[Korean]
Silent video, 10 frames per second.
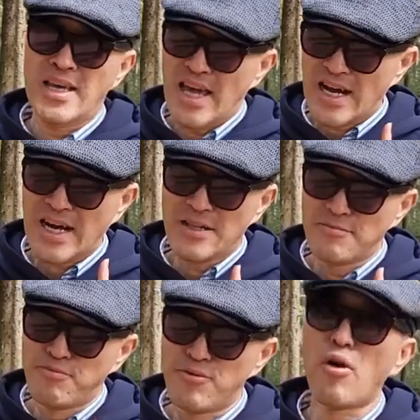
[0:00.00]

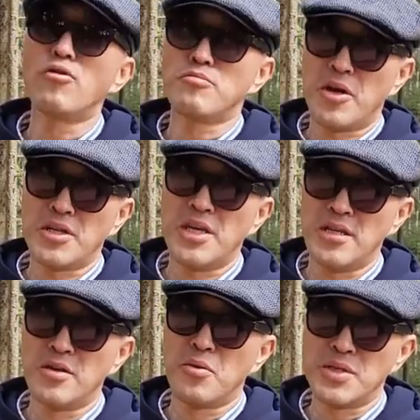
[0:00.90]
약간은 부러운 면이
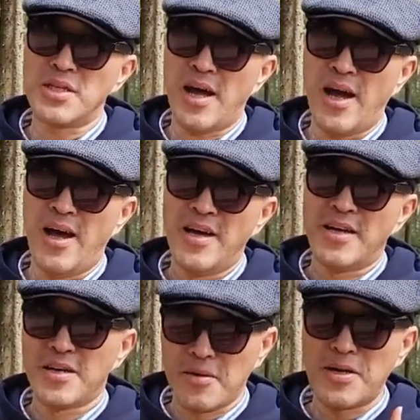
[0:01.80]
있는 곳이다.
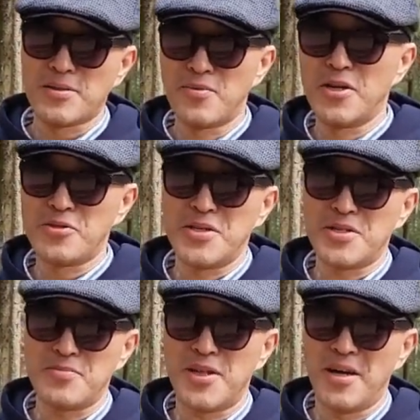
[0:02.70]
이렇게 말씀드릴 수
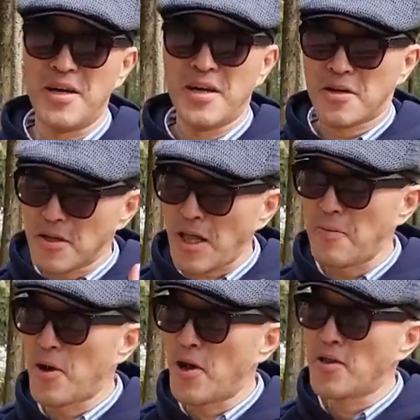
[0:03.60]
있습니다.
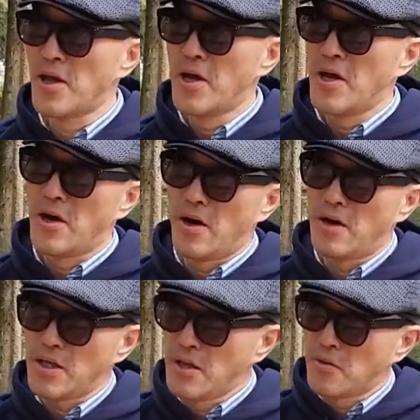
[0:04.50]
그렇다면
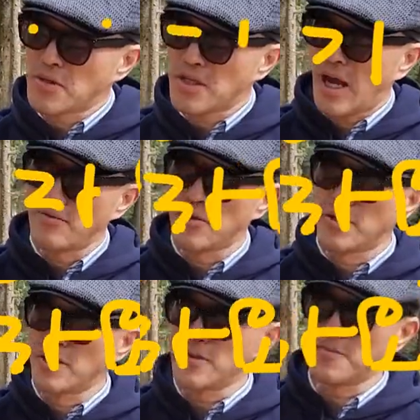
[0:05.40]
어, 이곳의
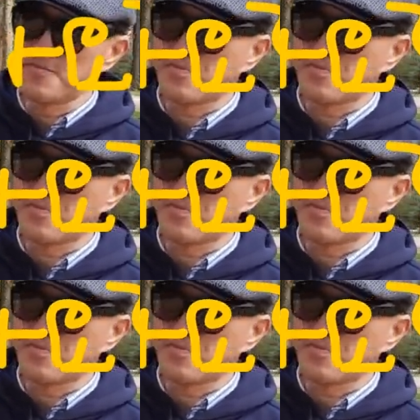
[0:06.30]
나무들은